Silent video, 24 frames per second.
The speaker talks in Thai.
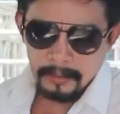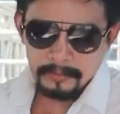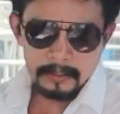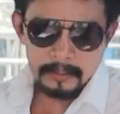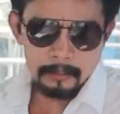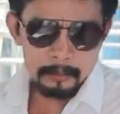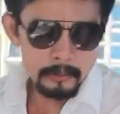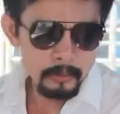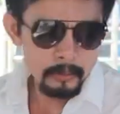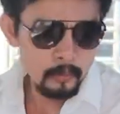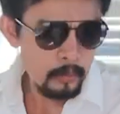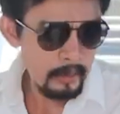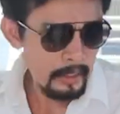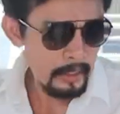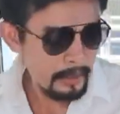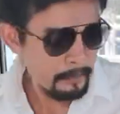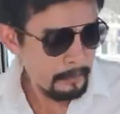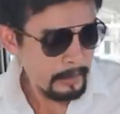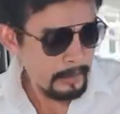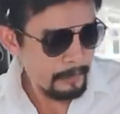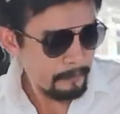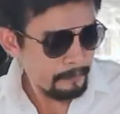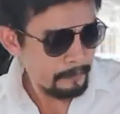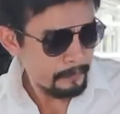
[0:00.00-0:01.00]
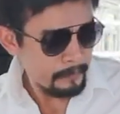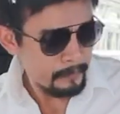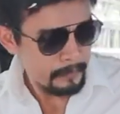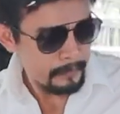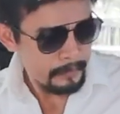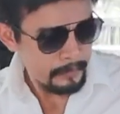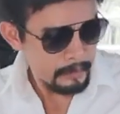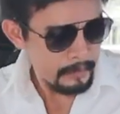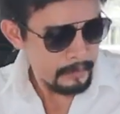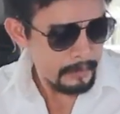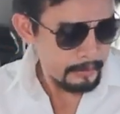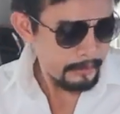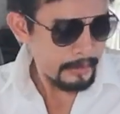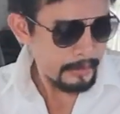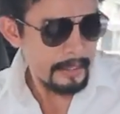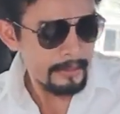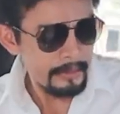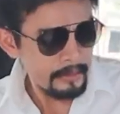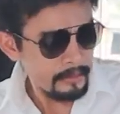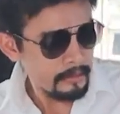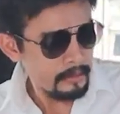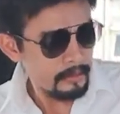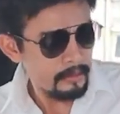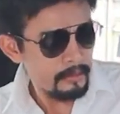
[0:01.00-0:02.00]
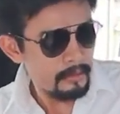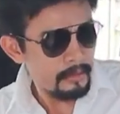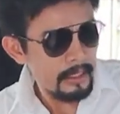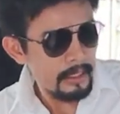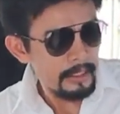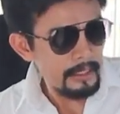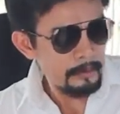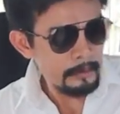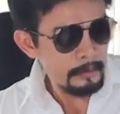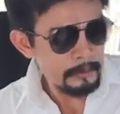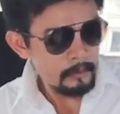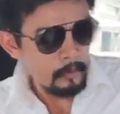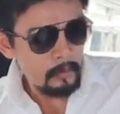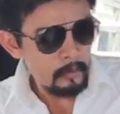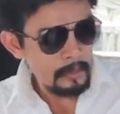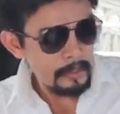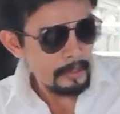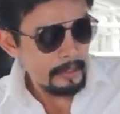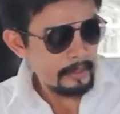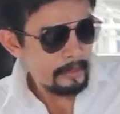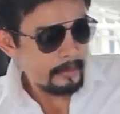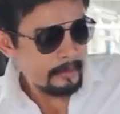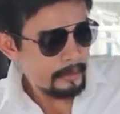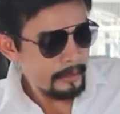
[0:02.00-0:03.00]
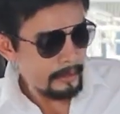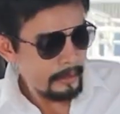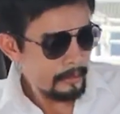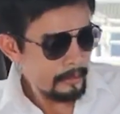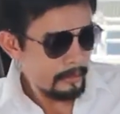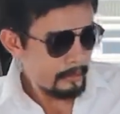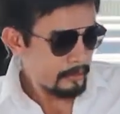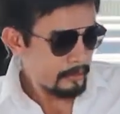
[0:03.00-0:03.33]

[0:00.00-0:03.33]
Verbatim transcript: ณ4ประตูให้ไหมครับแต่นี่คืออเนกประสงค์เลยนะ นี่